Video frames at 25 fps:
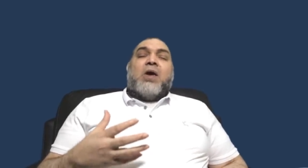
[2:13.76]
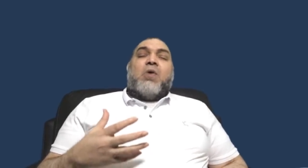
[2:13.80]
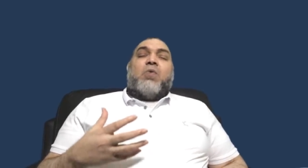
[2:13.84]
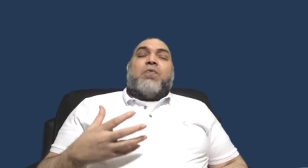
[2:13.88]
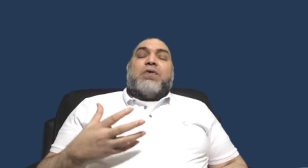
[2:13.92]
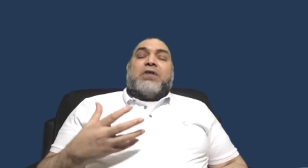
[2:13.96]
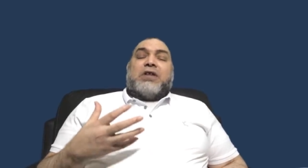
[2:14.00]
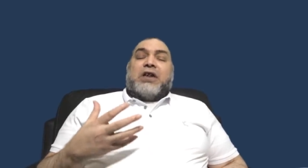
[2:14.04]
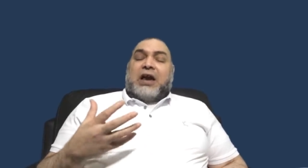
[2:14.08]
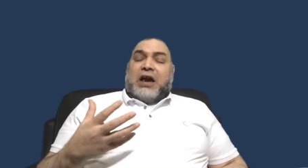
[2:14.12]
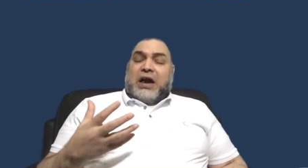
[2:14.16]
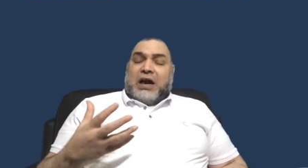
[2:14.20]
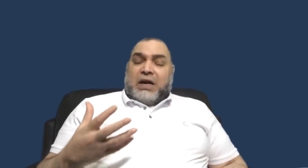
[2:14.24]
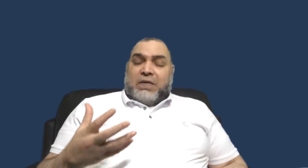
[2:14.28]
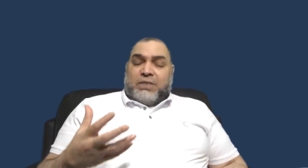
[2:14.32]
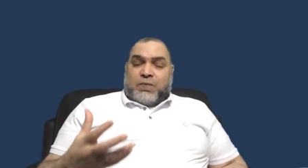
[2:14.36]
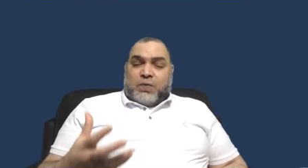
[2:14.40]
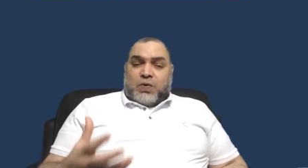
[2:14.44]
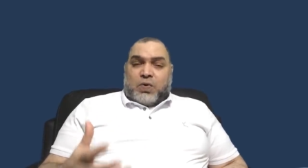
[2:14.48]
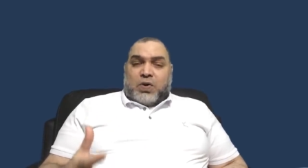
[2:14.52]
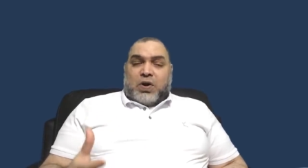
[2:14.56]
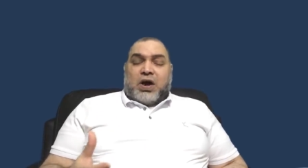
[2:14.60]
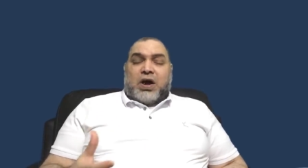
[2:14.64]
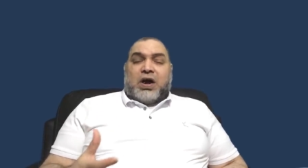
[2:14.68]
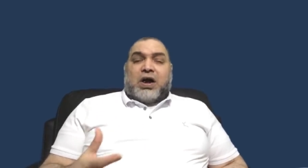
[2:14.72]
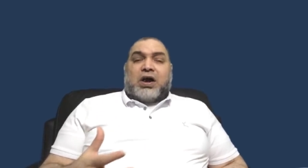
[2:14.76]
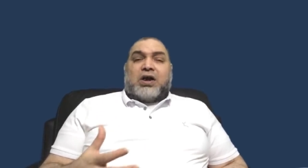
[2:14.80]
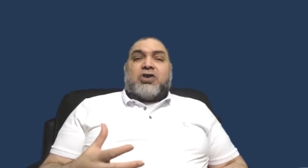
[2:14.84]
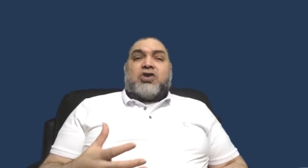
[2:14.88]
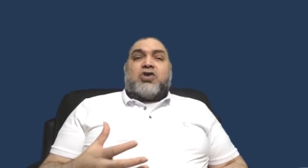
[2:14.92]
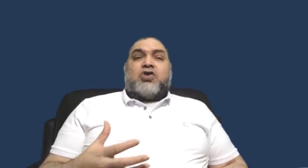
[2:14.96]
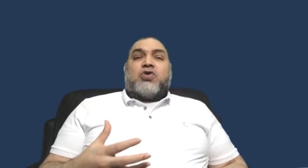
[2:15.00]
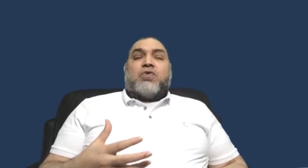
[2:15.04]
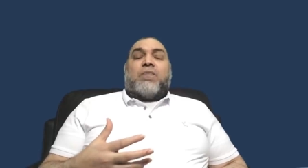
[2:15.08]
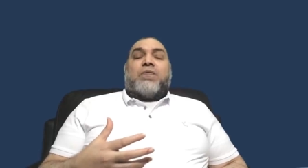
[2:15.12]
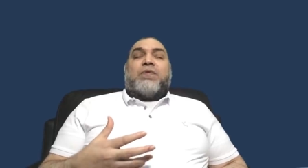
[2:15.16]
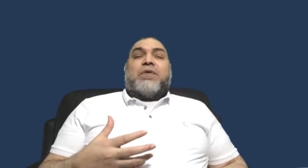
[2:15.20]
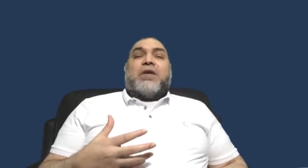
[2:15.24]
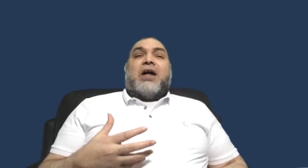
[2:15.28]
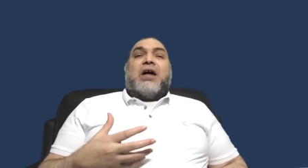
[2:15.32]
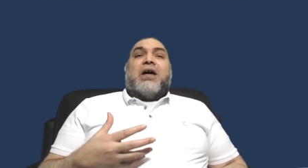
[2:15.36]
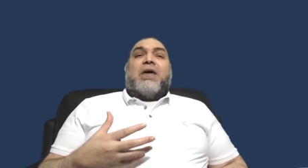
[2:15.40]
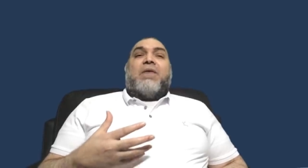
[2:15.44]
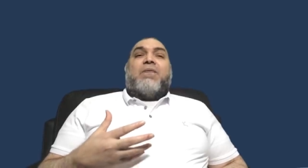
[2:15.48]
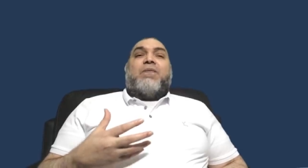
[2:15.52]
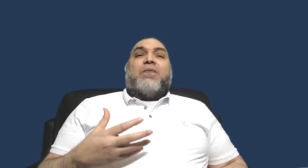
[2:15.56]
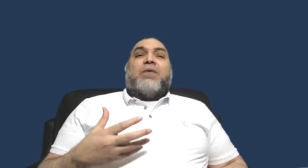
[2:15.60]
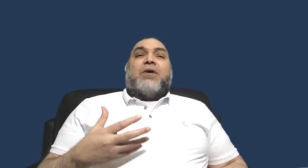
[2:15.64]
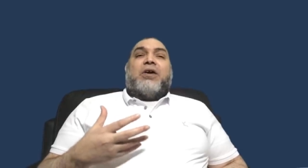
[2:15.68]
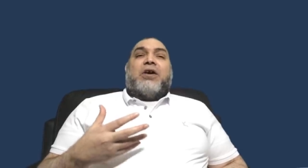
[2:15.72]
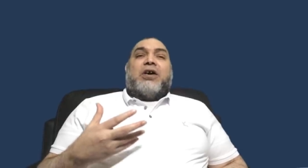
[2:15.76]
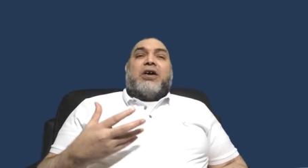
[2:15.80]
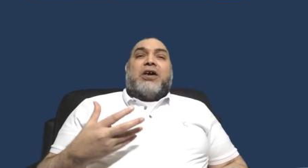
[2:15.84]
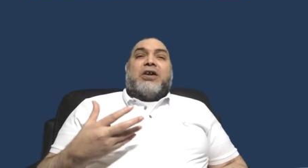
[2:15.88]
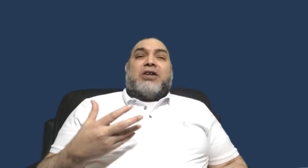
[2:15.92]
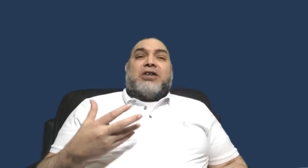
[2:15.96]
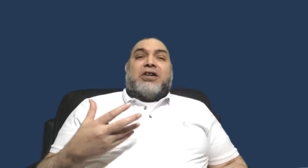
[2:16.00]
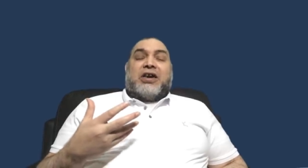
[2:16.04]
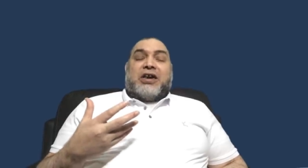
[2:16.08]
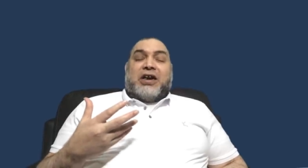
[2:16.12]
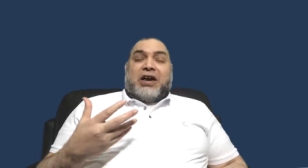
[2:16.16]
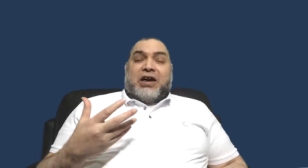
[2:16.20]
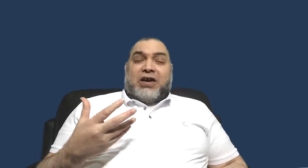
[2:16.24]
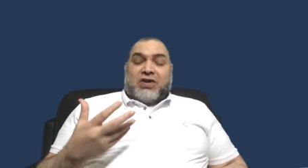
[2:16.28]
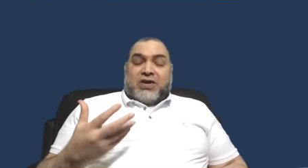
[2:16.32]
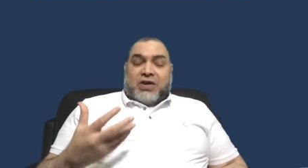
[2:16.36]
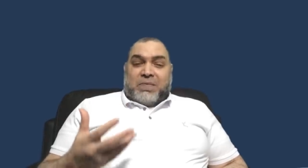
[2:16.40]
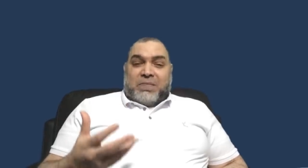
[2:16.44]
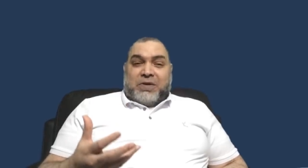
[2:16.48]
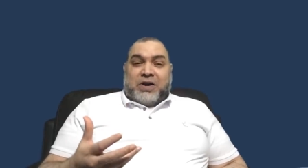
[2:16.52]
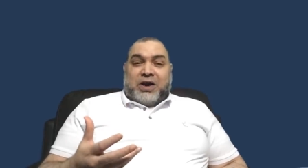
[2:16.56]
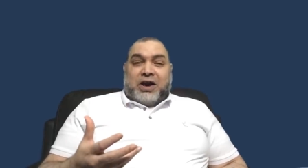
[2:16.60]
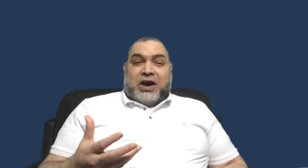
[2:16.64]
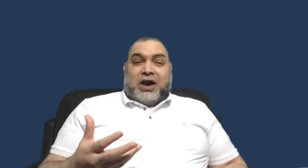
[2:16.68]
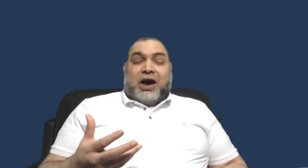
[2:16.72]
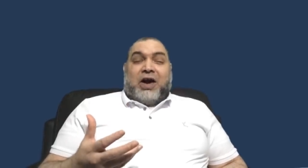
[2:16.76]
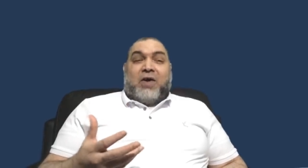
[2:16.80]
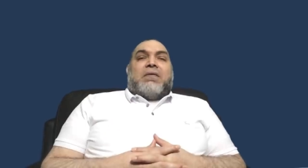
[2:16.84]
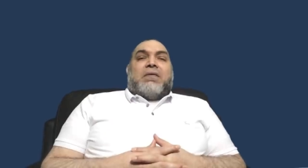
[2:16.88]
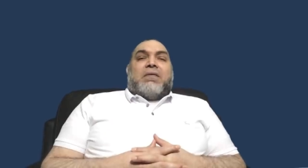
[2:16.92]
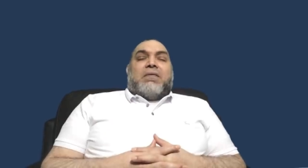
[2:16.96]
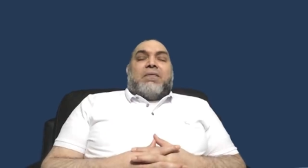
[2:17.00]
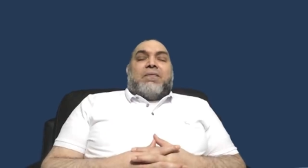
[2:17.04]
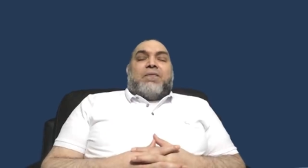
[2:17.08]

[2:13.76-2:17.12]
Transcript: في درع الفرات شفناه في درع الربيع